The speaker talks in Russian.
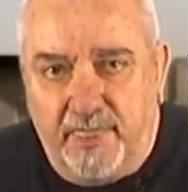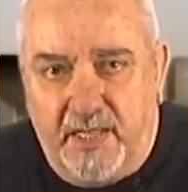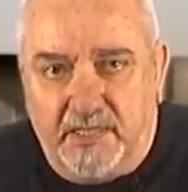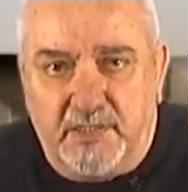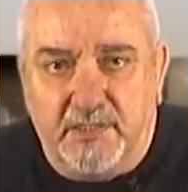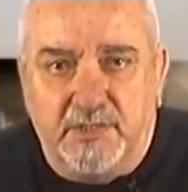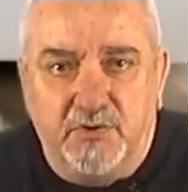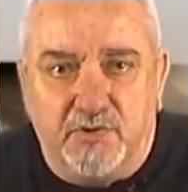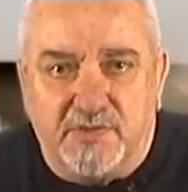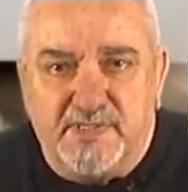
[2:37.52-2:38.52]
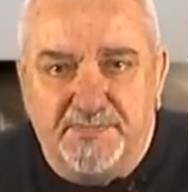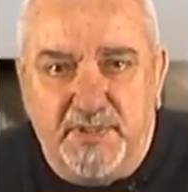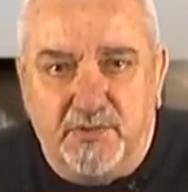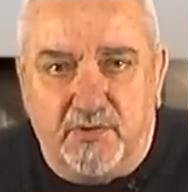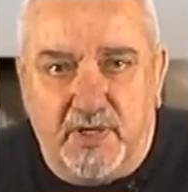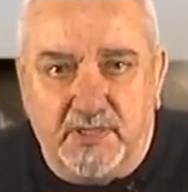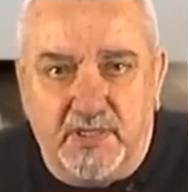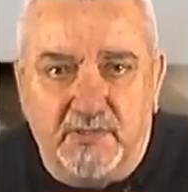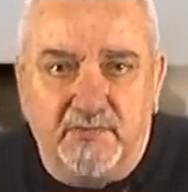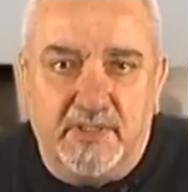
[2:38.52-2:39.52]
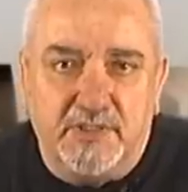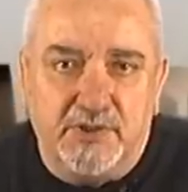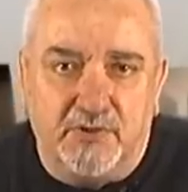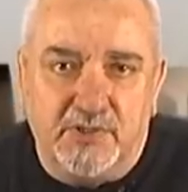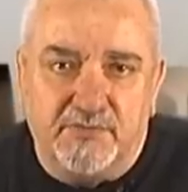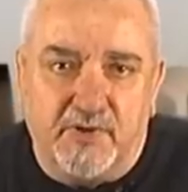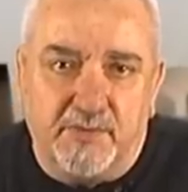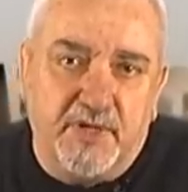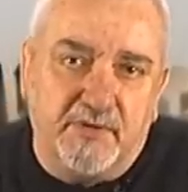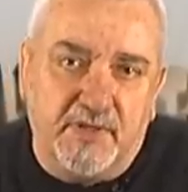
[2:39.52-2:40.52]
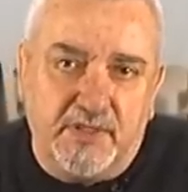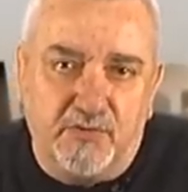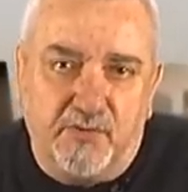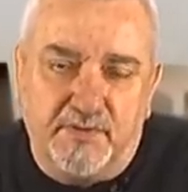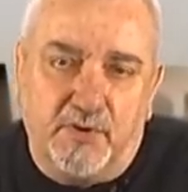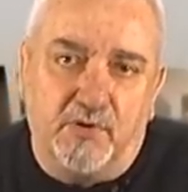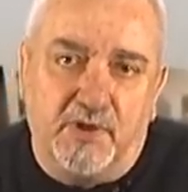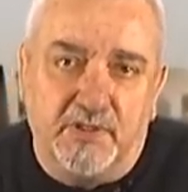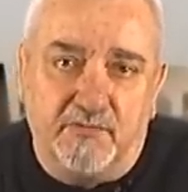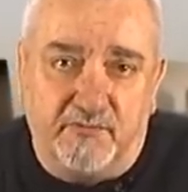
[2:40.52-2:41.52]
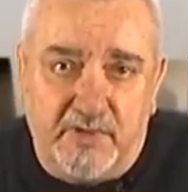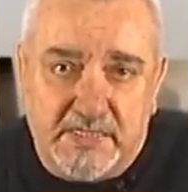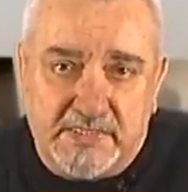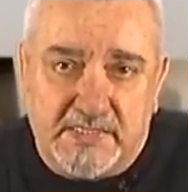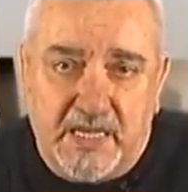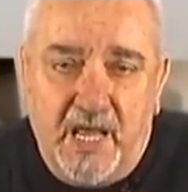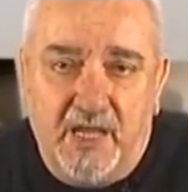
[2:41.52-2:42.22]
Это ли не нож в спину, когда едва началось формирование новых органов власти?